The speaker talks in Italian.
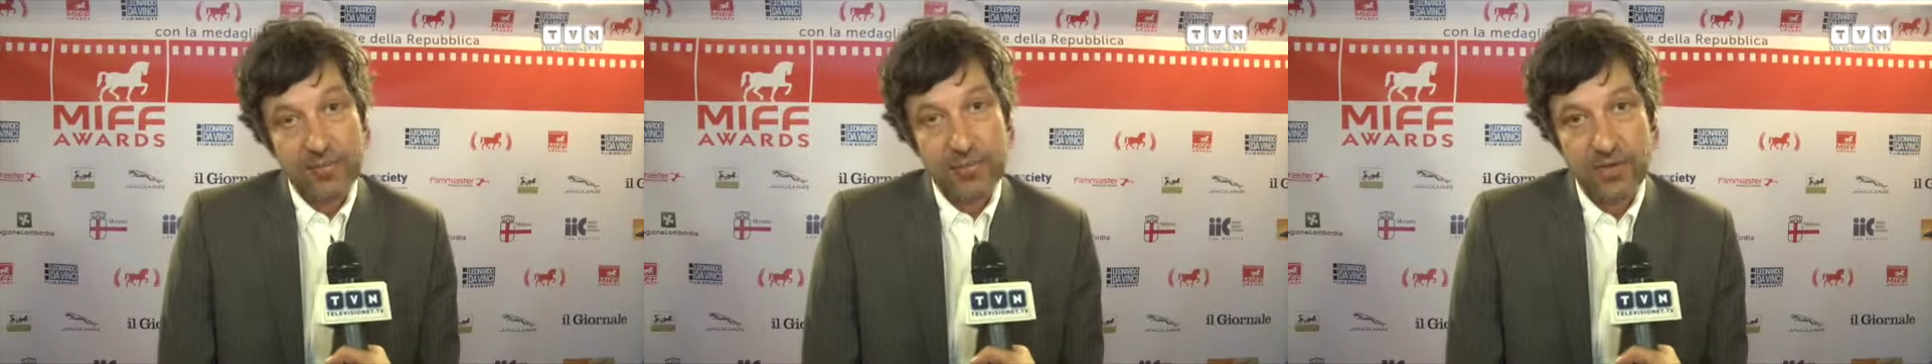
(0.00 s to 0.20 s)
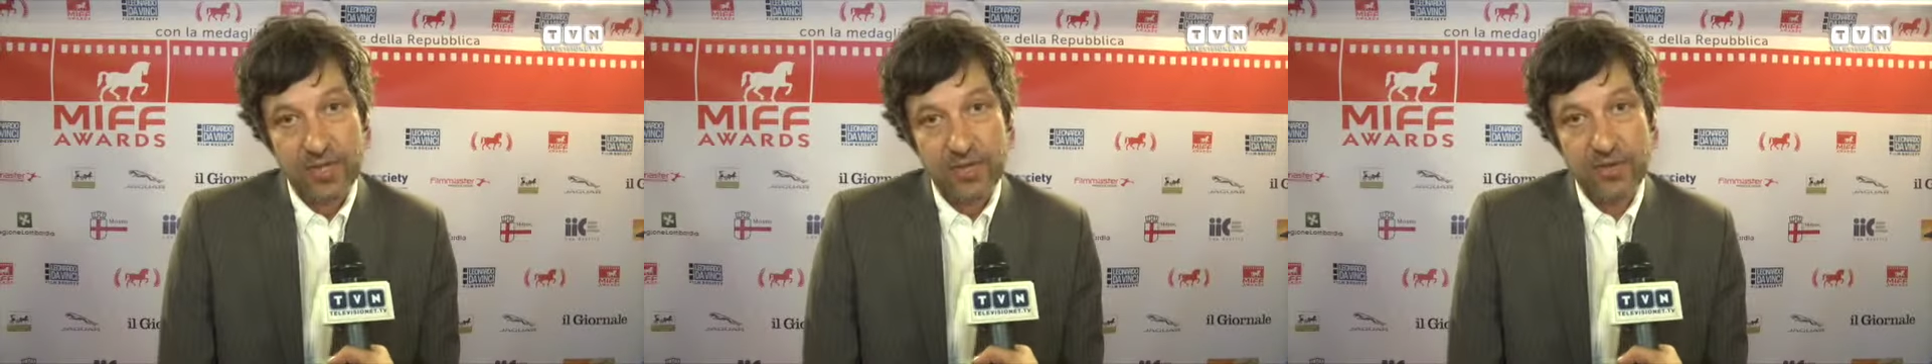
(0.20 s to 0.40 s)

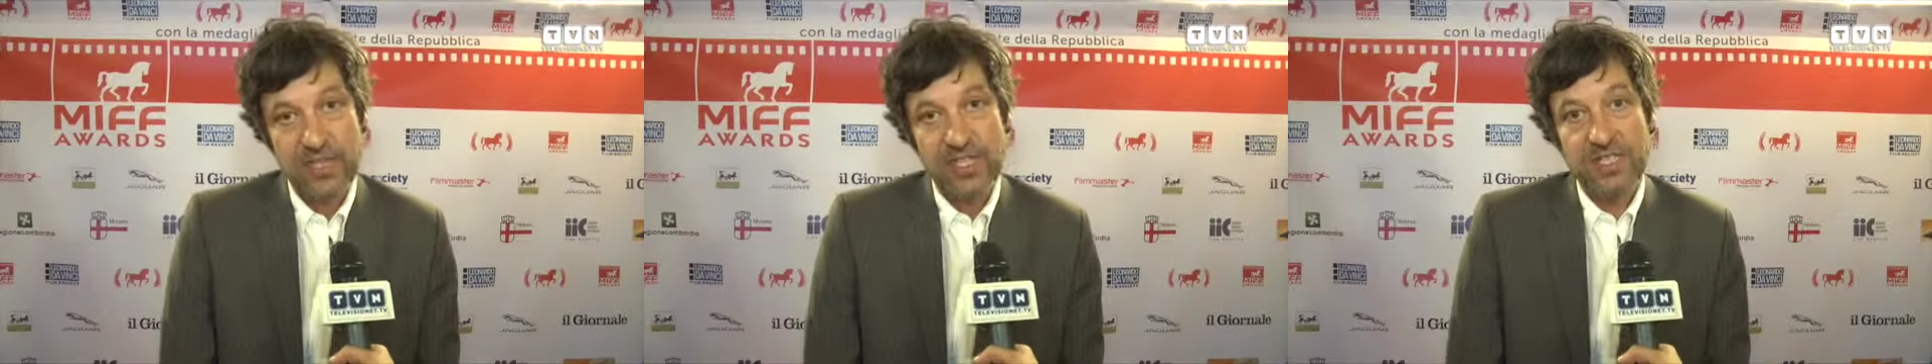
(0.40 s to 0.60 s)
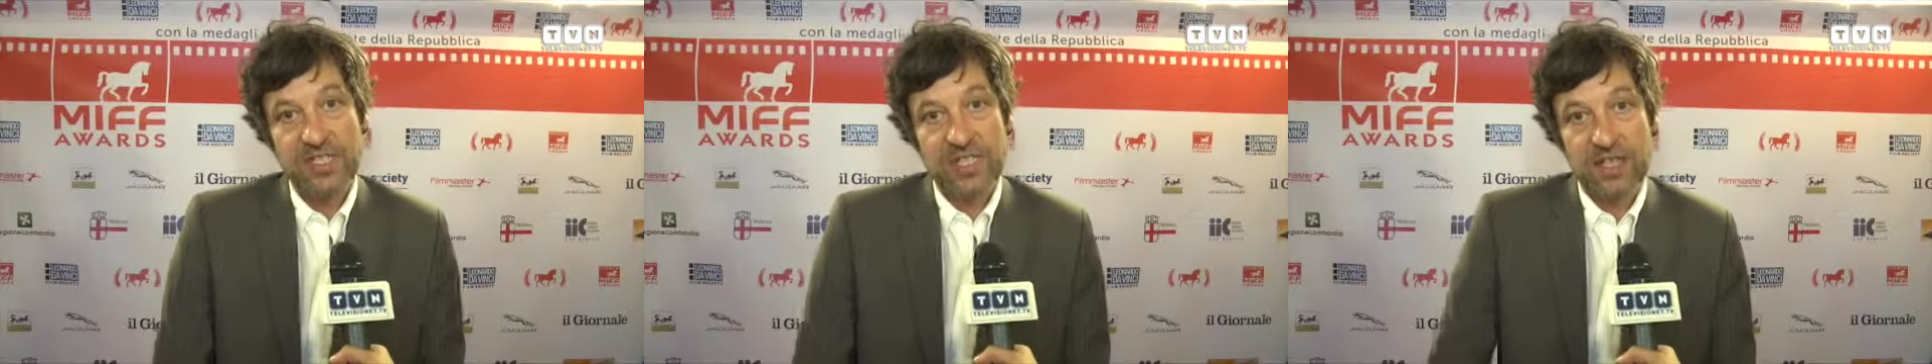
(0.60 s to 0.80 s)

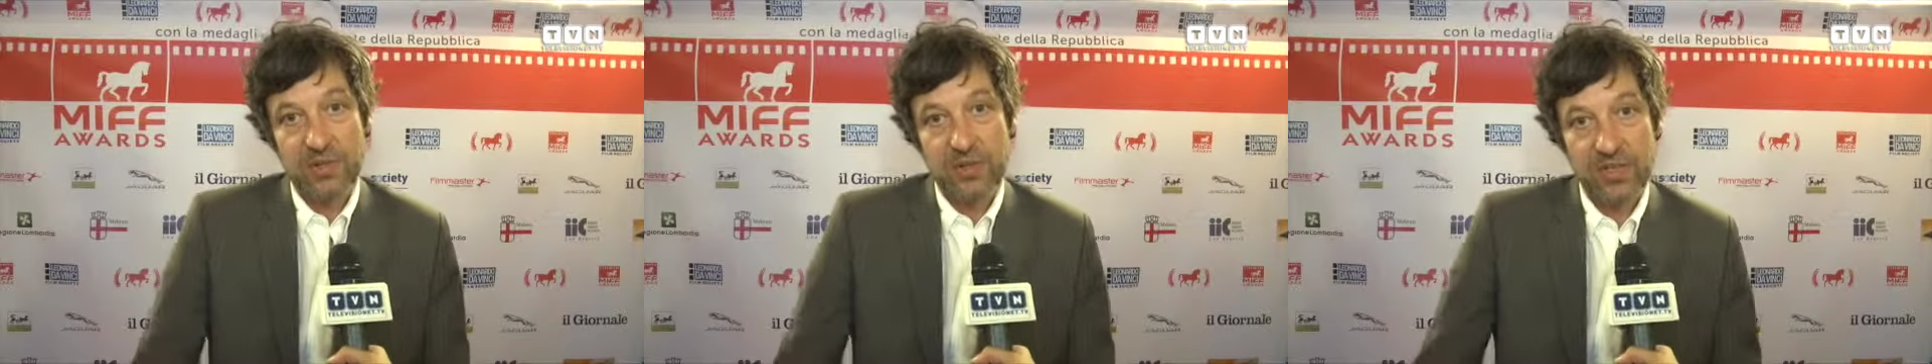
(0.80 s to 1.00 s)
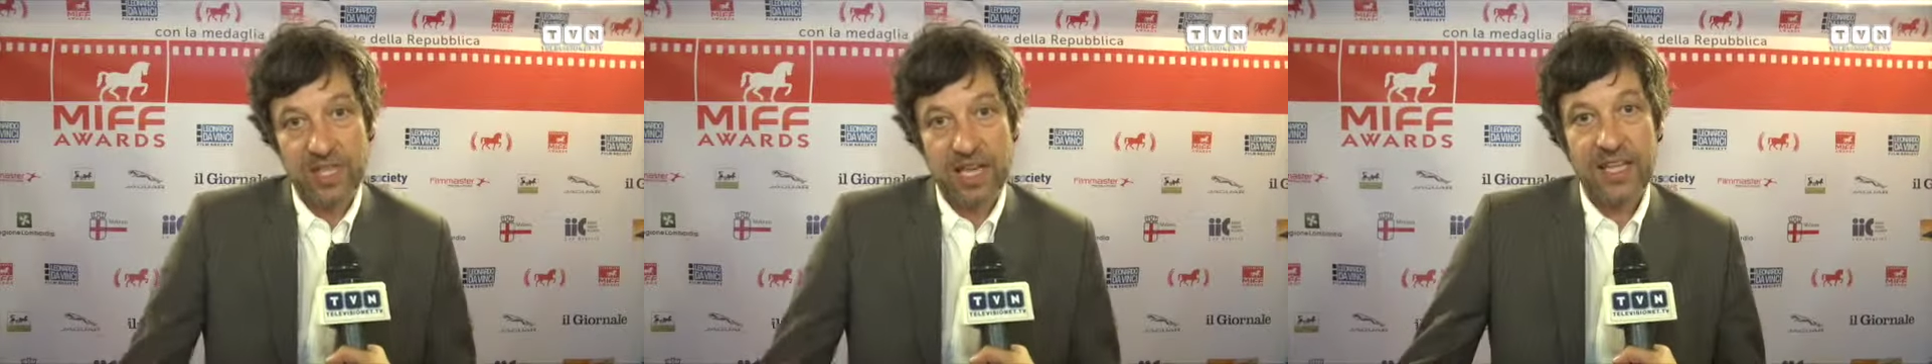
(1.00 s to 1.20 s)
protagonisti e
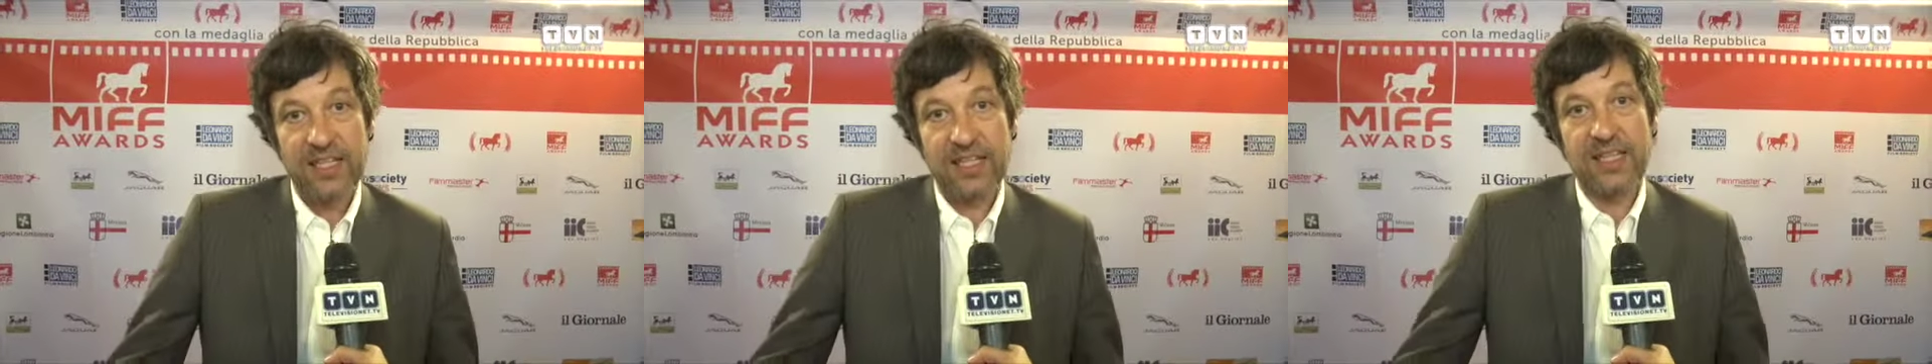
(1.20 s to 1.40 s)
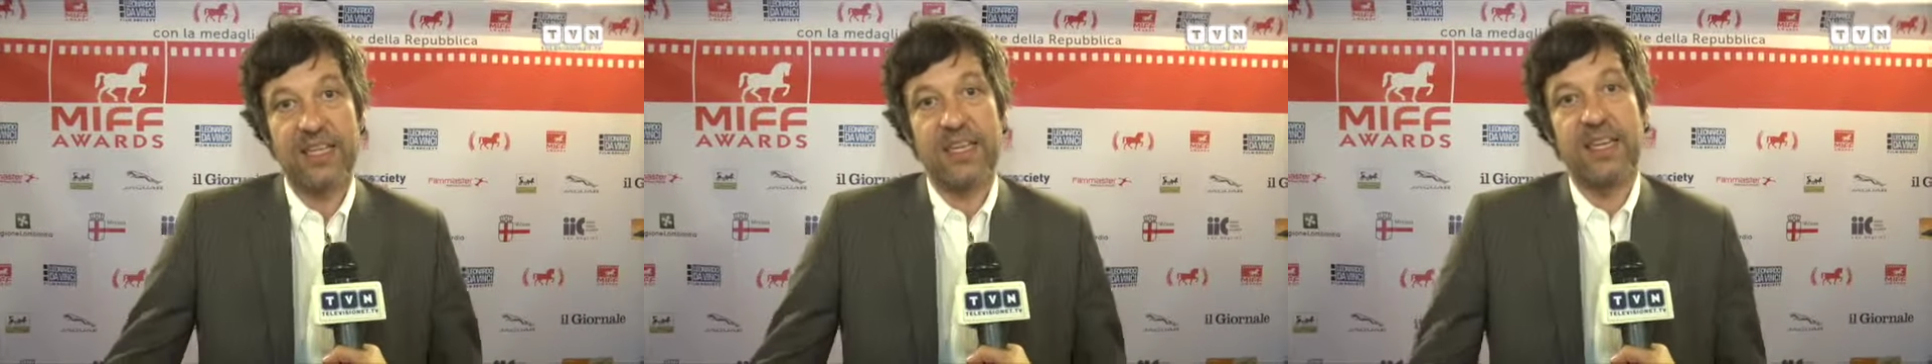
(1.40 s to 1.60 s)
con
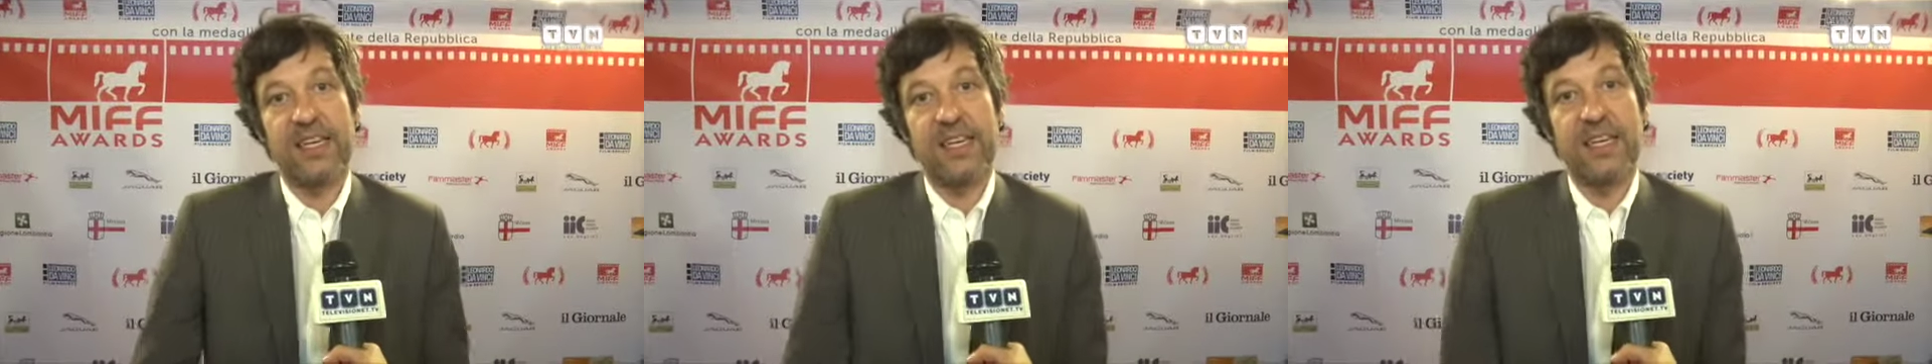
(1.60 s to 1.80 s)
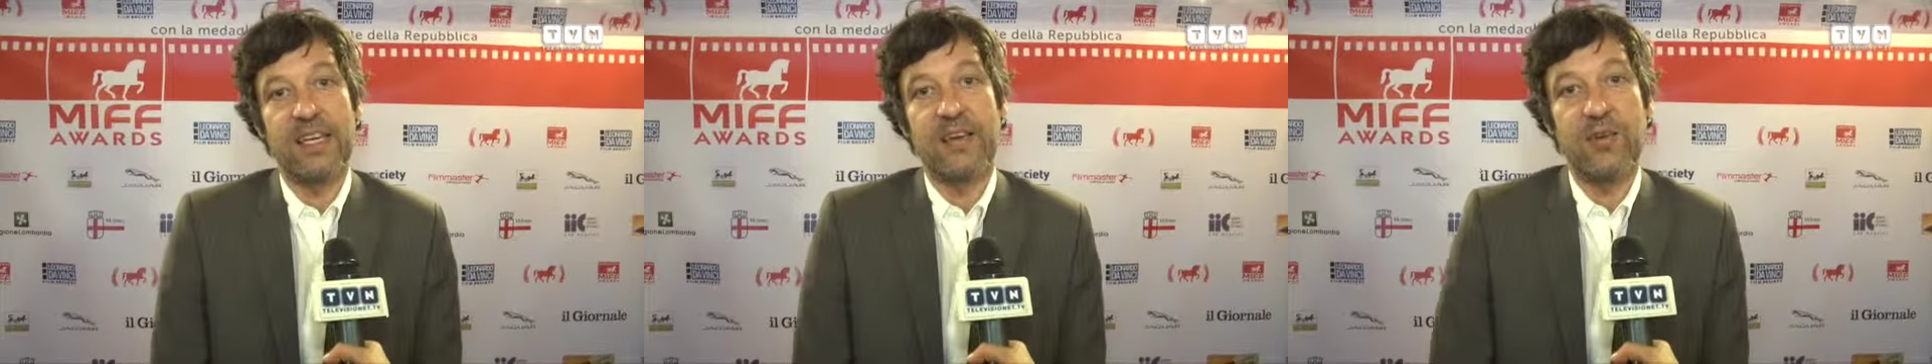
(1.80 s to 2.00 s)
tante,